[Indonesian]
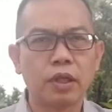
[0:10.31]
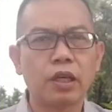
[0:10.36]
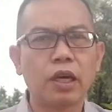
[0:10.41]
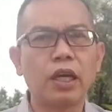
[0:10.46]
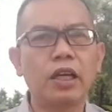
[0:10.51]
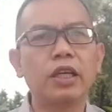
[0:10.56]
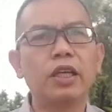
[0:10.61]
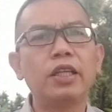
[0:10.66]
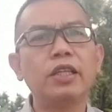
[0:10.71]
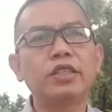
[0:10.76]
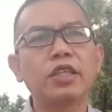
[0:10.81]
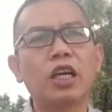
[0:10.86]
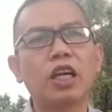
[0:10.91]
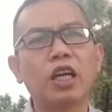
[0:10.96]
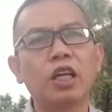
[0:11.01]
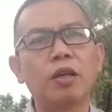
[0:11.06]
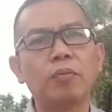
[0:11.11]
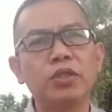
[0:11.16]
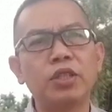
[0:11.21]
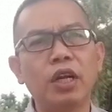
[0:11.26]
Kali ini
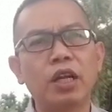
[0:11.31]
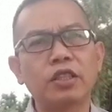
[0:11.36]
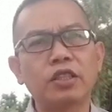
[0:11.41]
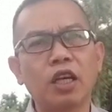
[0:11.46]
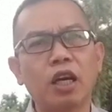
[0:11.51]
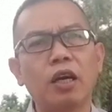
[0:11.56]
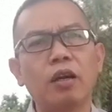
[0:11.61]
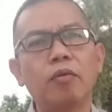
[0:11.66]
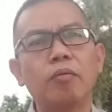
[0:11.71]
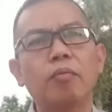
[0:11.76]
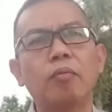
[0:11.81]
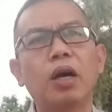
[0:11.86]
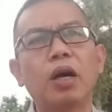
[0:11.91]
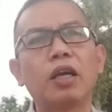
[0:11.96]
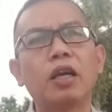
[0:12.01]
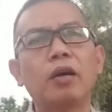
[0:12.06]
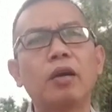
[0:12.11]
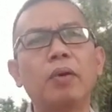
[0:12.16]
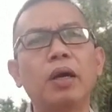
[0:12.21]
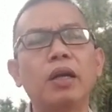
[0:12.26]
saya akan menjelaskan
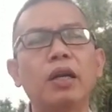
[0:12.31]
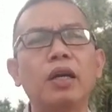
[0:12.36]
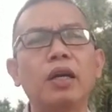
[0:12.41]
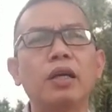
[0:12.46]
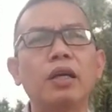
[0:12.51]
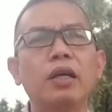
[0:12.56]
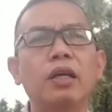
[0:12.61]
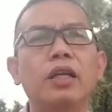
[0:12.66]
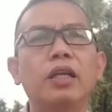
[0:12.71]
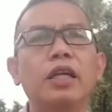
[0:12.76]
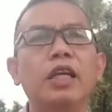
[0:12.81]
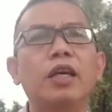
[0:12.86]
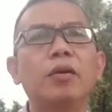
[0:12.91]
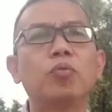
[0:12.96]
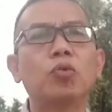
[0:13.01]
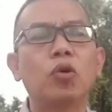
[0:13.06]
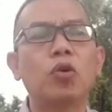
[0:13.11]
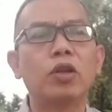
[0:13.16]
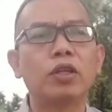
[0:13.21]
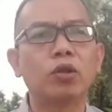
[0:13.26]
bagaimana
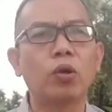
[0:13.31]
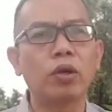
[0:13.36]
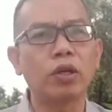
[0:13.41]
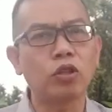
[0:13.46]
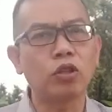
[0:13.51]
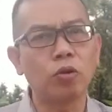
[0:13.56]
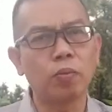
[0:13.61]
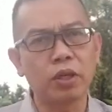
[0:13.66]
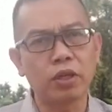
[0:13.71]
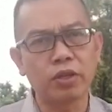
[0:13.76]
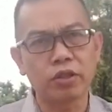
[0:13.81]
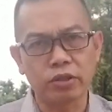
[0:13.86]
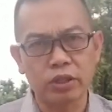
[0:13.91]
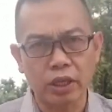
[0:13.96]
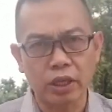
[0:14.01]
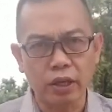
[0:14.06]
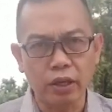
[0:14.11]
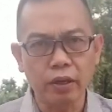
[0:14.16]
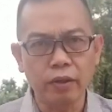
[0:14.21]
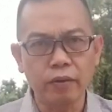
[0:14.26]
debt collector itu
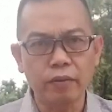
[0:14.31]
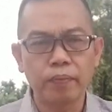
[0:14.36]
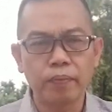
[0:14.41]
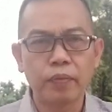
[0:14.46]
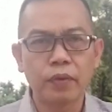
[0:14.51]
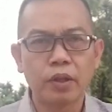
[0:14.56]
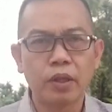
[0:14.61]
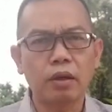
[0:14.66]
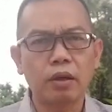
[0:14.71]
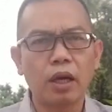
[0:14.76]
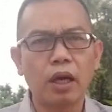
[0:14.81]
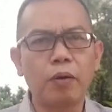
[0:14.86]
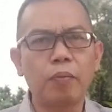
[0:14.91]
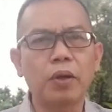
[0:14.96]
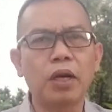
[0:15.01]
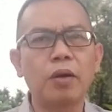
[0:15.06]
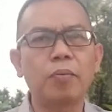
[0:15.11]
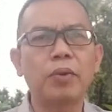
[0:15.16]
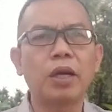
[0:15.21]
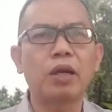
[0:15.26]
bekerja,
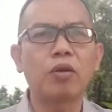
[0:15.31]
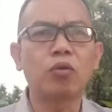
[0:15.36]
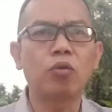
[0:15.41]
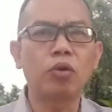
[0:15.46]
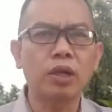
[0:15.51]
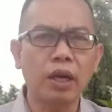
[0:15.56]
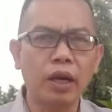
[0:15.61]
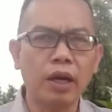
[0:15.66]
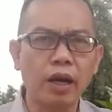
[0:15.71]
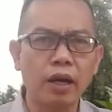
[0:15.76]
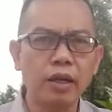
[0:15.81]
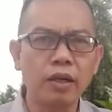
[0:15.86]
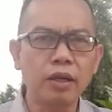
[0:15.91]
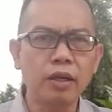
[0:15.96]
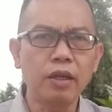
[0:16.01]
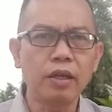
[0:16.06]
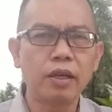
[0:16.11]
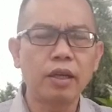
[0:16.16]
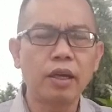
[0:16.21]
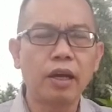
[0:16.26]
apakah menakutkan
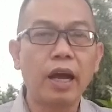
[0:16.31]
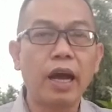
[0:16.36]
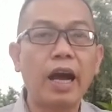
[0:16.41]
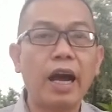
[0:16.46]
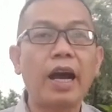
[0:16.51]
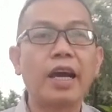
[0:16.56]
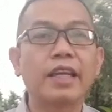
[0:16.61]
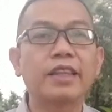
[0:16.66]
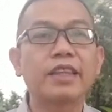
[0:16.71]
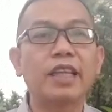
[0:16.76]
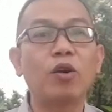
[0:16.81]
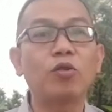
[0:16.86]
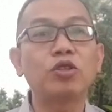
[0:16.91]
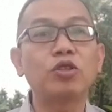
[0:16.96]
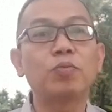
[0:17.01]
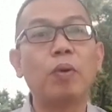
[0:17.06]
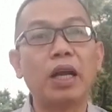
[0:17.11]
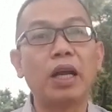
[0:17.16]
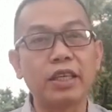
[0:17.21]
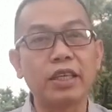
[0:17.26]
atau
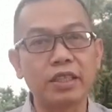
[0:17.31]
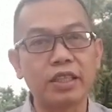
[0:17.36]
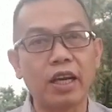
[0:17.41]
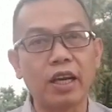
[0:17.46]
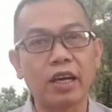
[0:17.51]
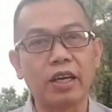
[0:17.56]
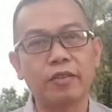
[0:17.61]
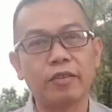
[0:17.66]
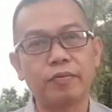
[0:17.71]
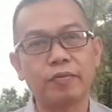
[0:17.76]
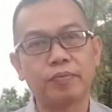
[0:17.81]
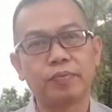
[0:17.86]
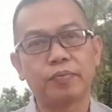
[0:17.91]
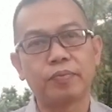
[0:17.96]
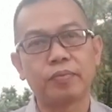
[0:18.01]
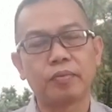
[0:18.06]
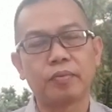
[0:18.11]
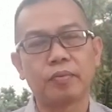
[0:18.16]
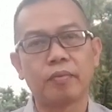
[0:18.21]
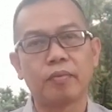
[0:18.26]
sebaliknya.
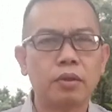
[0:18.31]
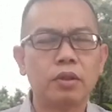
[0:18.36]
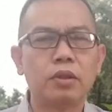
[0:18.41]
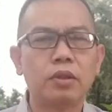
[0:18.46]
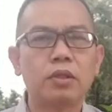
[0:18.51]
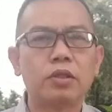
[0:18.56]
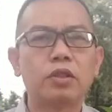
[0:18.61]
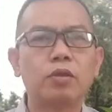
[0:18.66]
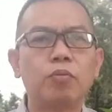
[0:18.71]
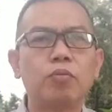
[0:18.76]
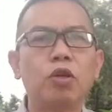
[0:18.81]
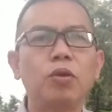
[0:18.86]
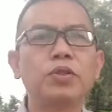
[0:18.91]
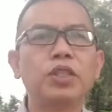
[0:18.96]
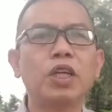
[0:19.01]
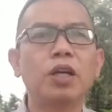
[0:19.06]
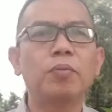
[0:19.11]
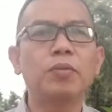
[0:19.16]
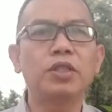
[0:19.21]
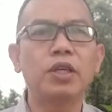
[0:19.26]
Sebelum
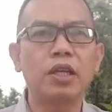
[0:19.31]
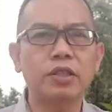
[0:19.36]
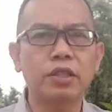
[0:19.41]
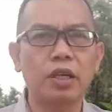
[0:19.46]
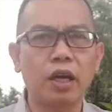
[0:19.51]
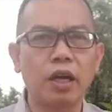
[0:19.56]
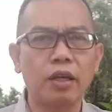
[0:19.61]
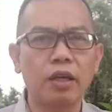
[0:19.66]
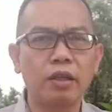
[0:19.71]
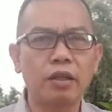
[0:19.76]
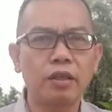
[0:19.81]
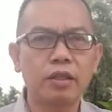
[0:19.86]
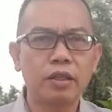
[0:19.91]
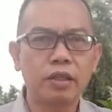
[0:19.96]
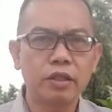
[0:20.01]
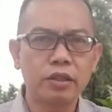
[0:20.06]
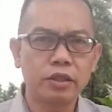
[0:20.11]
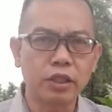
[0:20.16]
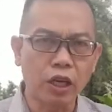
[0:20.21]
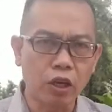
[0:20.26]
saya menjelaskan,
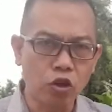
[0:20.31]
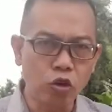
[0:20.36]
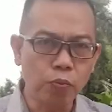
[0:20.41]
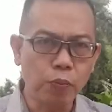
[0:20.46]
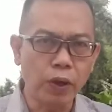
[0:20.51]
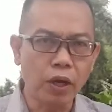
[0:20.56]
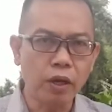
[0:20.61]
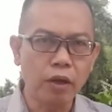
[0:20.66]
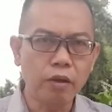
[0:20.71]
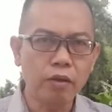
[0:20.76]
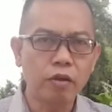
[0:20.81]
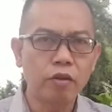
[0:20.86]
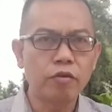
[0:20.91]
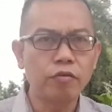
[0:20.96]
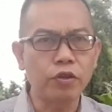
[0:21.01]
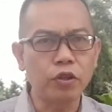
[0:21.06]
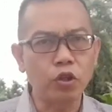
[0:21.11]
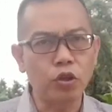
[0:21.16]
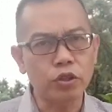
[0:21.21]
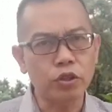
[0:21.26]
jangan lupa
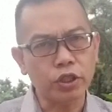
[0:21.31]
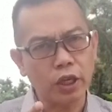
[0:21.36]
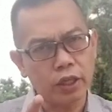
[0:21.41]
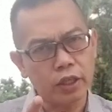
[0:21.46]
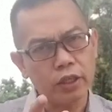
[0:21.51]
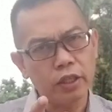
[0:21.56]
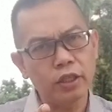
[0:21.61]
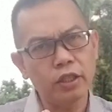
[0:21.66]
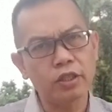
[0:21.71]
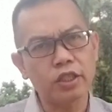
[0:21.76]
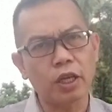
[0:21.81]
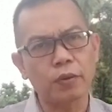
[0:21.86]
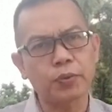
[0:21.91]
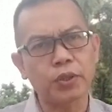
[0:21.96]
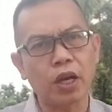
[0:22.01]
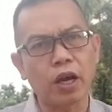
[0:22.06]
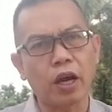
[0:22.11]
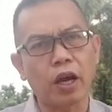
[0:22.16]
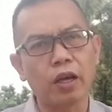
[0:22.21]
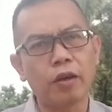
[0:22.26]
video saya ini
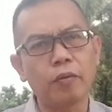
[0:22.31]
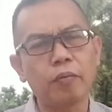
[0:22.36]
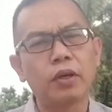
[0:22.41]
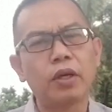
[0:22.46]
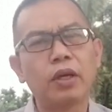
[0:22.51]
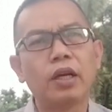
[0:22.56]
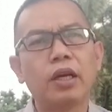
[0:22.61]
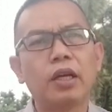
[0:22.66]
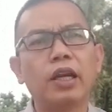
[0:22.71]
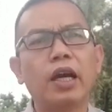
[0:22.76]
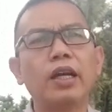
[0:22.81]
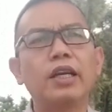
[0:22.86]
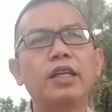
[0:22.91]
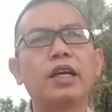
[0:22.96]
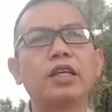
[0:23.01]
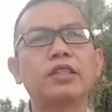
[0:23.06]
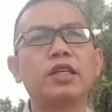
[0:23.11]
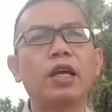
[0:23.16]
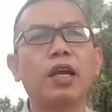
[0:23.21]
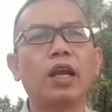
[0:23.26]
di-subscribe dan
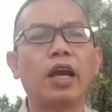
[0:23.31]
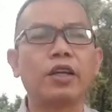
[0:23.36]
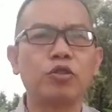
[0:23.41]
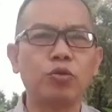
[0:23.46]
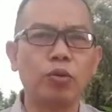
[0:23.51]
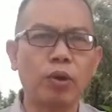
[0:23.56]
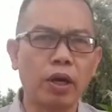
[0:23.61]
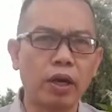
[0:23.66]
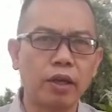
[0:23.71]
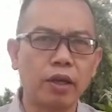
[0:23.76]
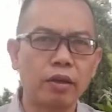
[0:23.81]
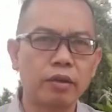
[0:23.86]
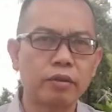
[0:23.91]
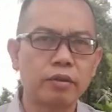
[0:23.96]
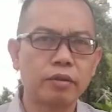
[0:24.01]
dikasih like juga